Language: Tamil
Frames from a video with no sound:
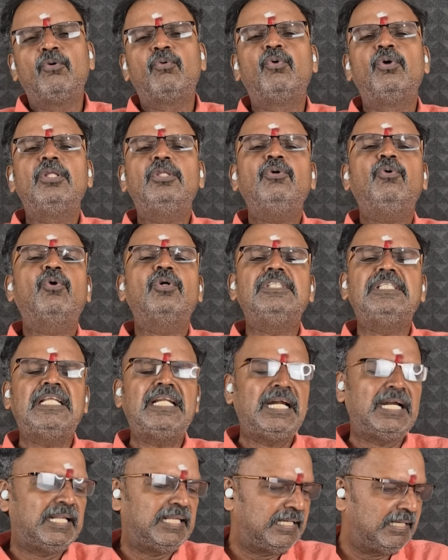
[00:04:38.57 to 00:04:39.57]
கொடுத்து கொஞ்ச
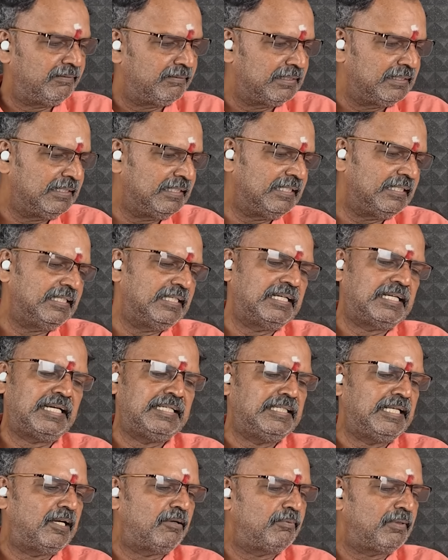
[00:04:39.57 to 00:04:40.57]
நாளையில் வந்து
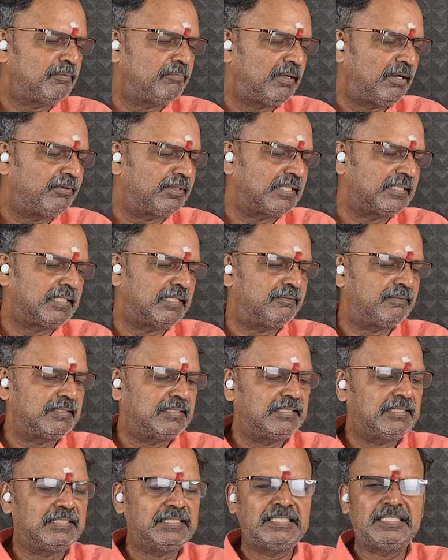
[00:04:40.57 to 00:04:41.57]
கன்னியாகுமரி மாவட்டத்தில்
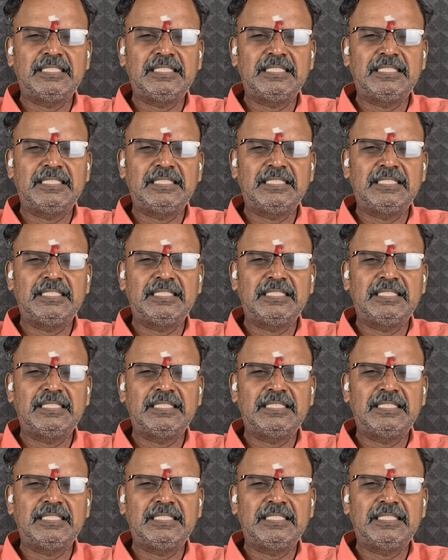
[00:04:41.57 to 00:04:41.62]
வந்து